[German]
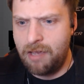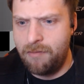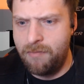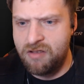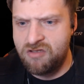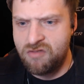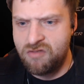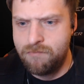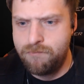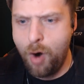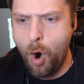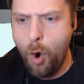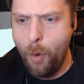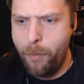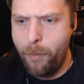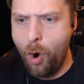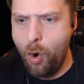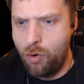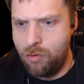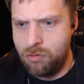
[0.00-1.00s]
gehen wir zum
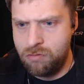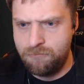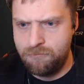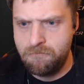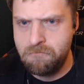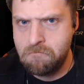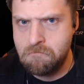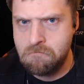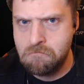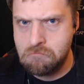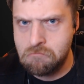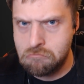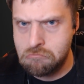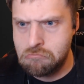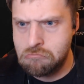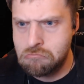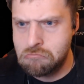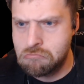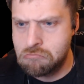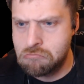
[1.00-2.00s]
Pupu. Hm.